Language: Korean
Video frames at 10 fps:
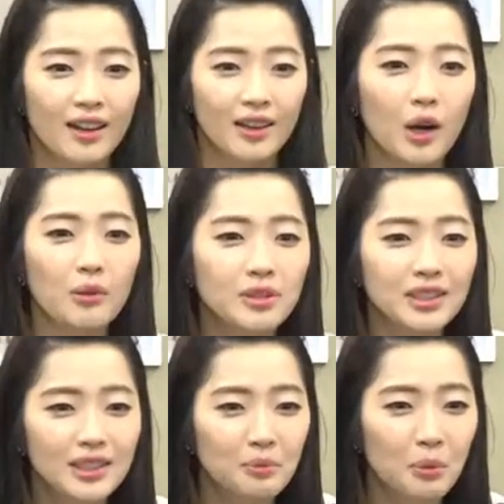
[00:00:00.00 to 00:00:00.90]
여러분
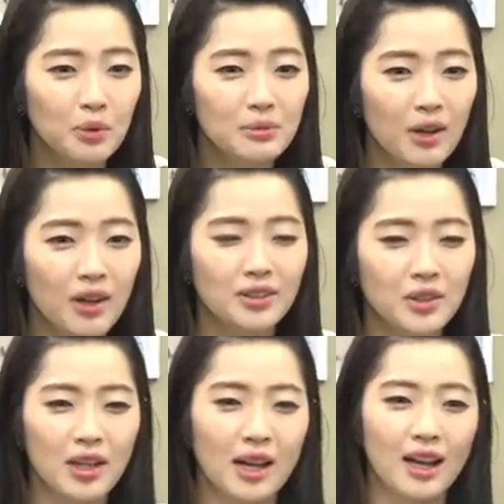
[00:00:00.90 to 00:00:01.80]
지금 보시면
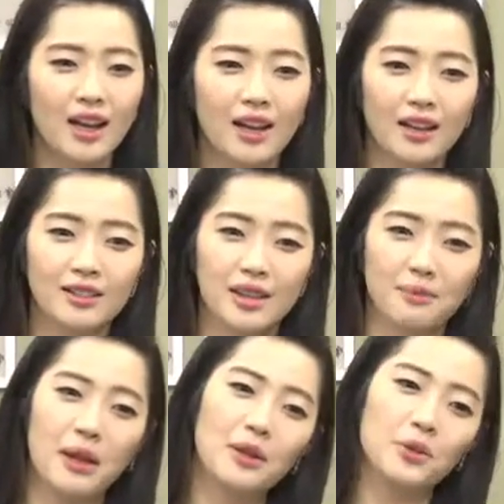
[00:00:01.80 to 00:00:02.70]
저희가 이게
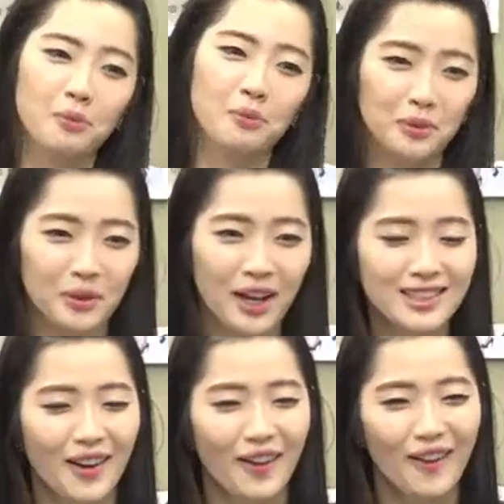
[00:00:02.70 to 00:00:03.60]
렇 배너도 없고
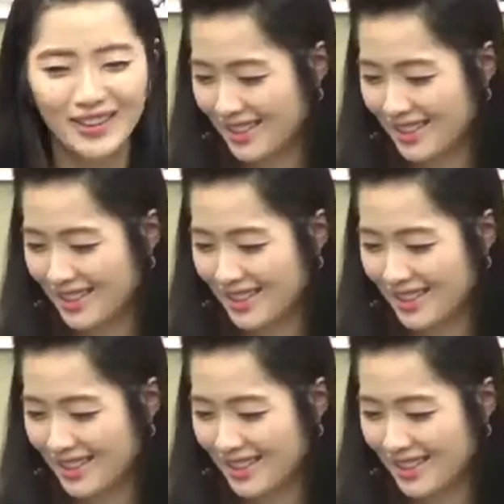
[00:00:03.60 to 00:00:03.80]
해서